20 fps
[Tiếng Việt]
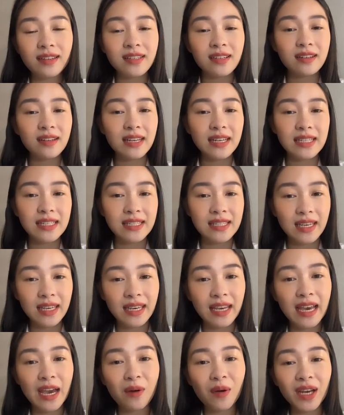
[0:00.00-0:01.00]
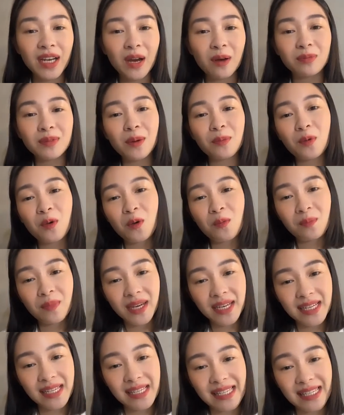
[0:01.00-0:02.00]
những lịch trình, kế hoạch học tập của
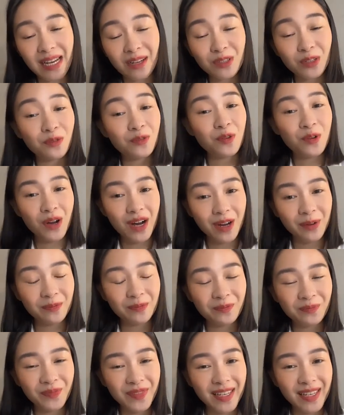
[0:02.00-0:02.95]
mình sao cho phù hợp.